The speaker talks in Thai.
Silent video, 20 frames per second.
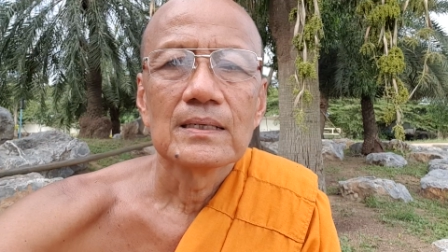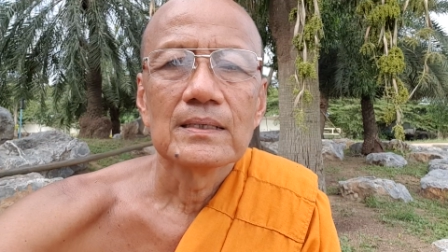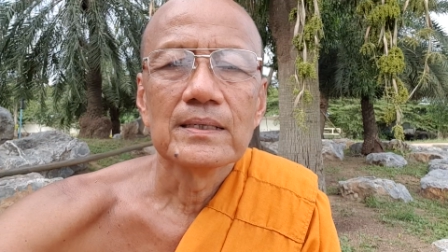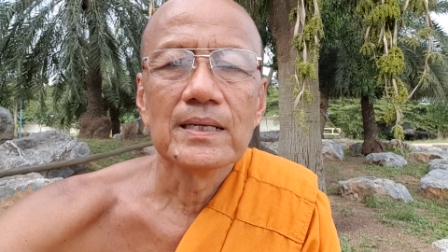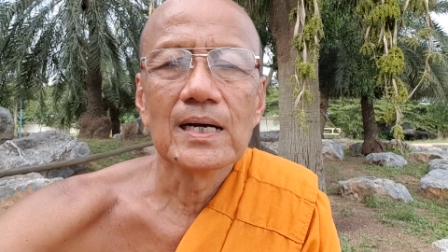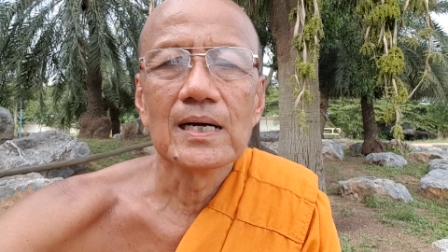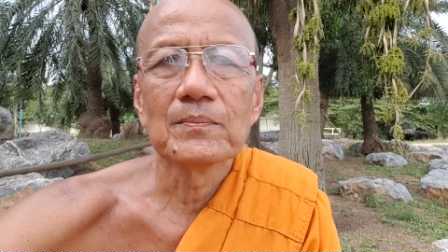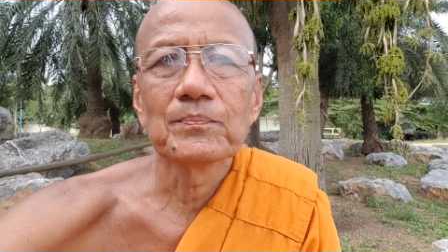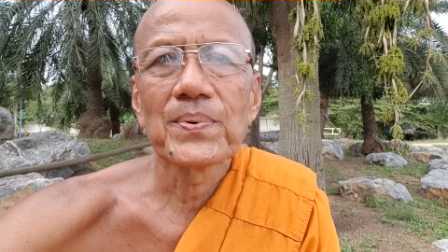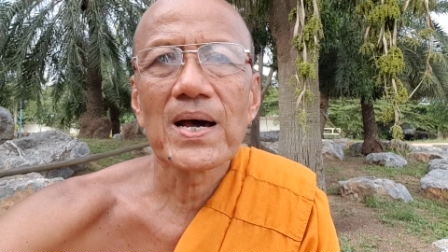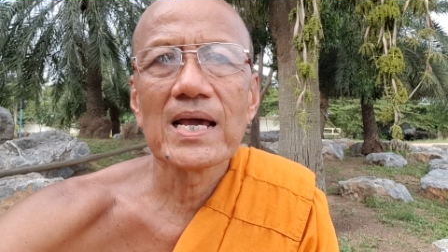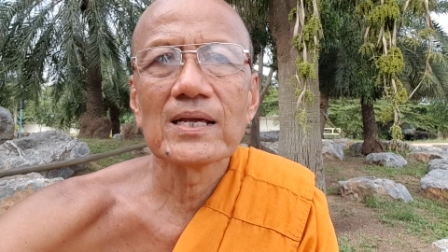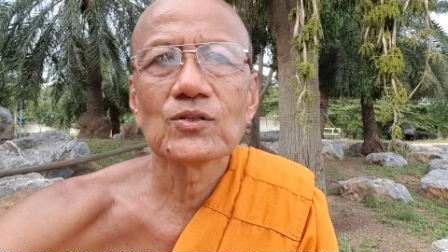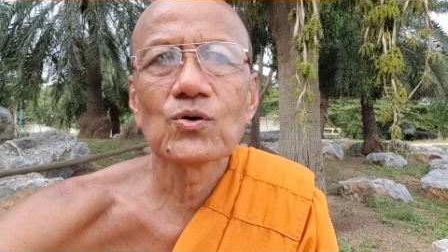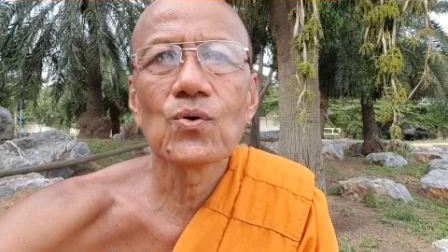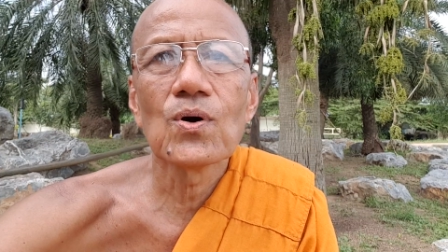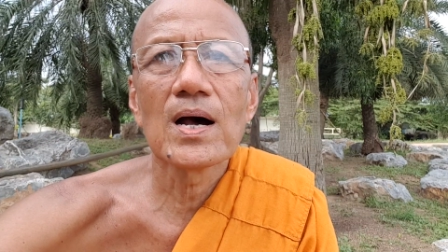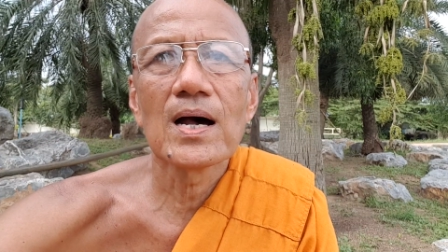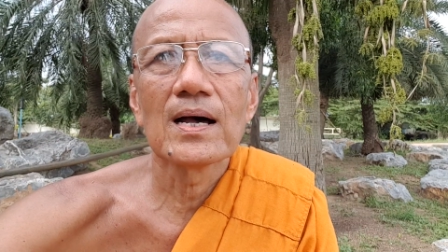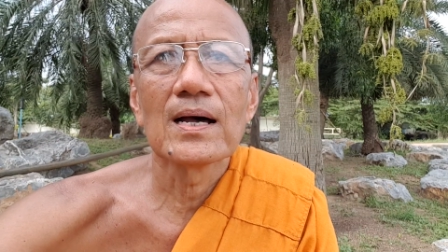เดินไป
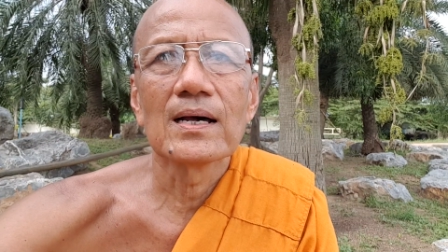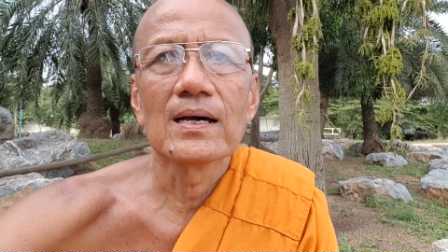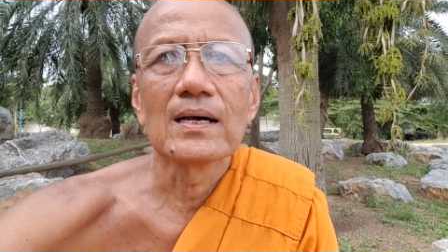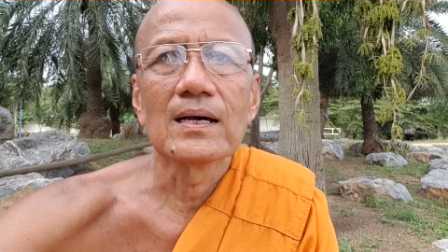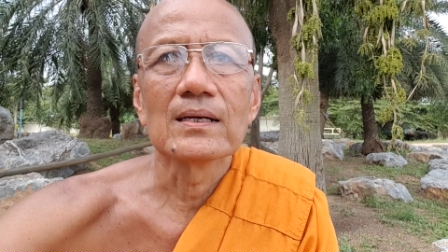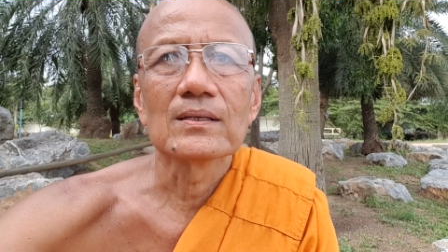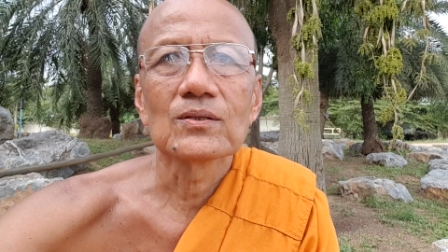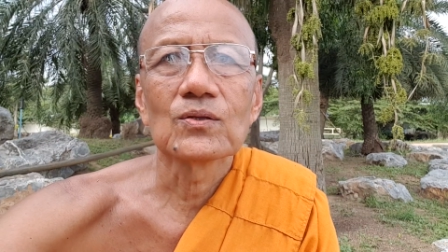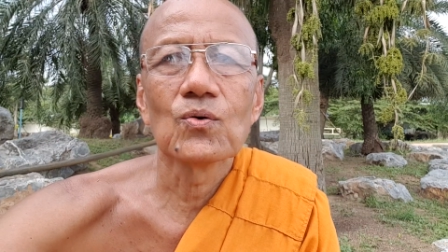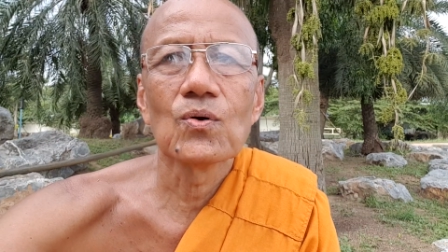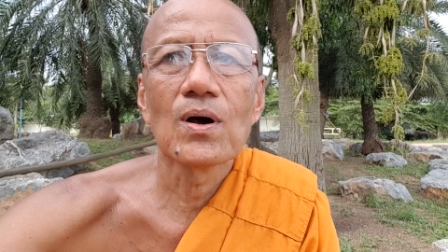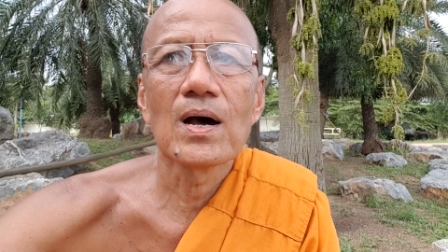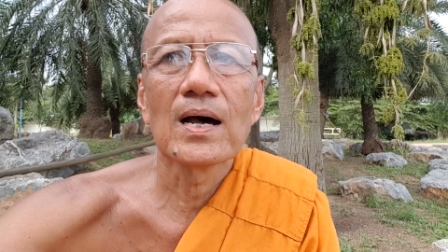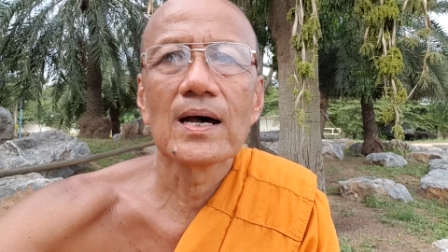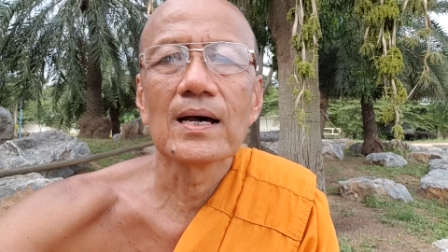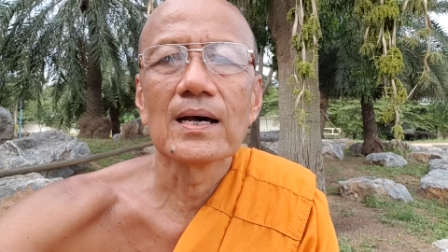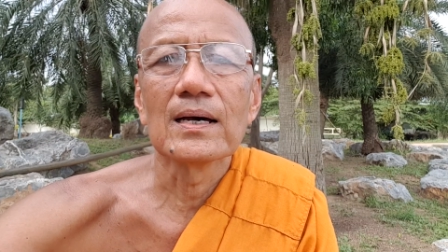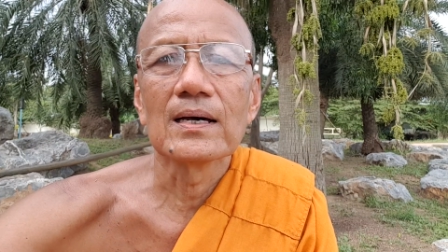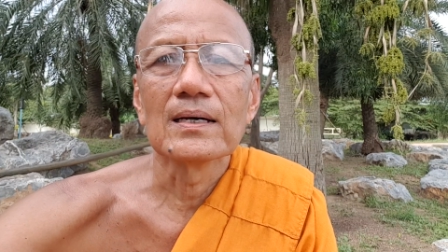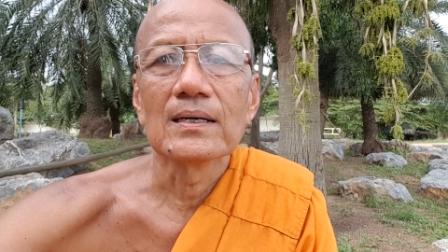ทั่วทั่ว
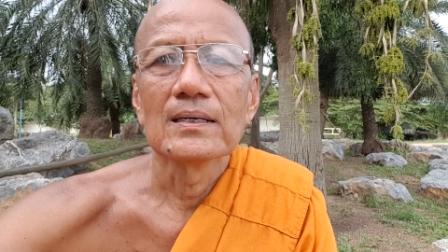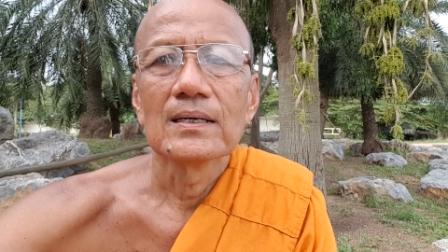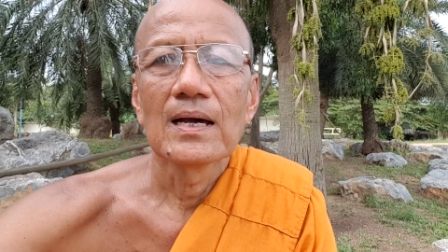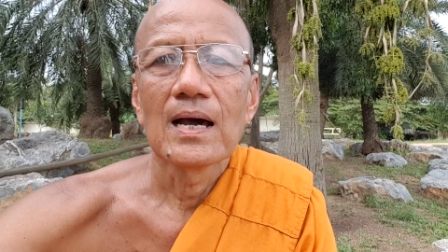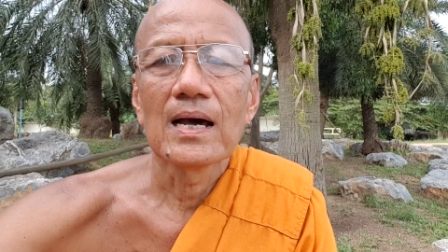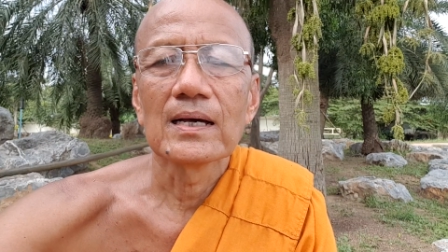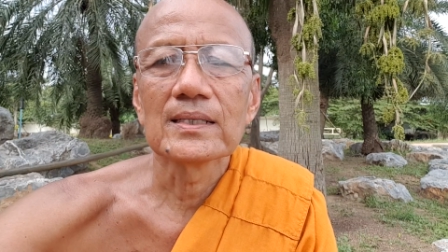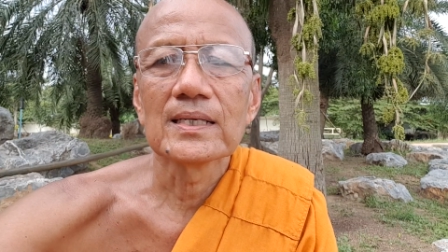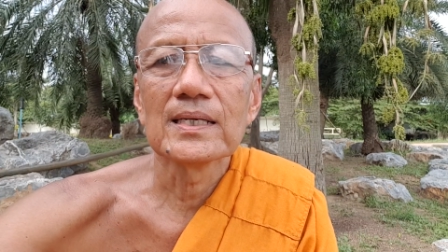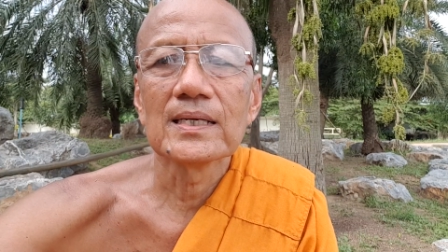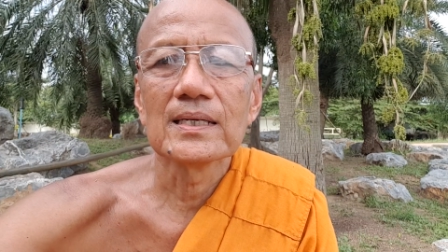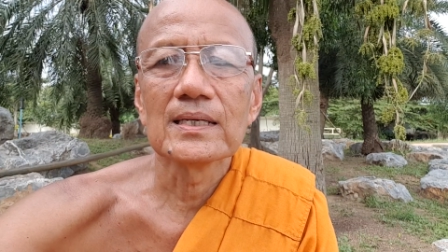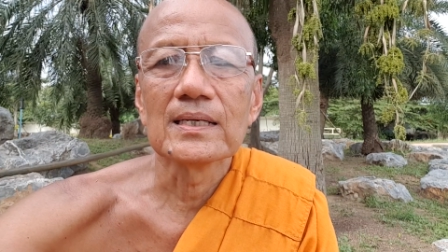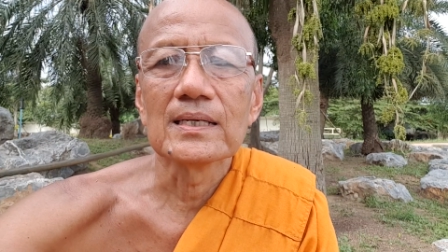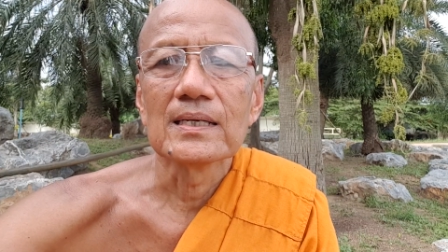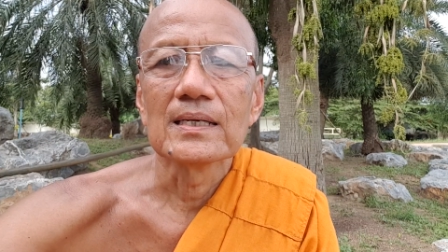ที่